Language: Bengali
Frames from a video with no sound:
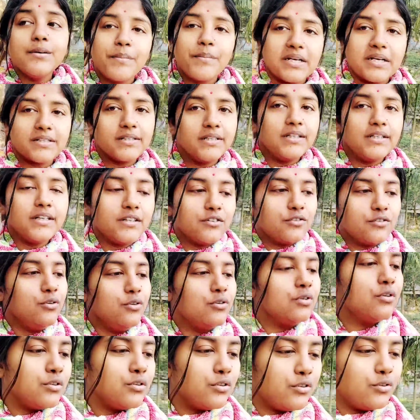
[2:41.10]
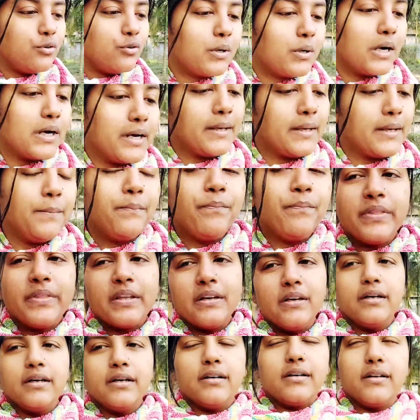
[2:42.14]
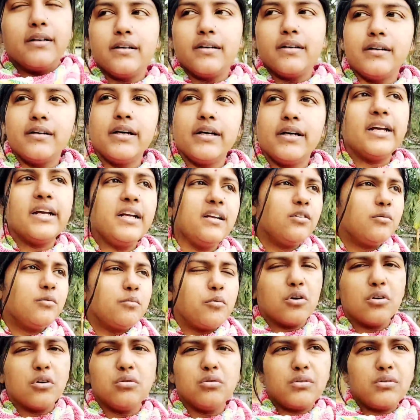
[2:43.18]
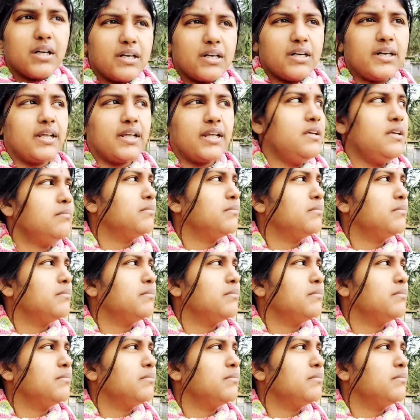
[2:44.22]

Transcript: যে পাশের একটু দোকানে এখানে তো বড় দোকান নেই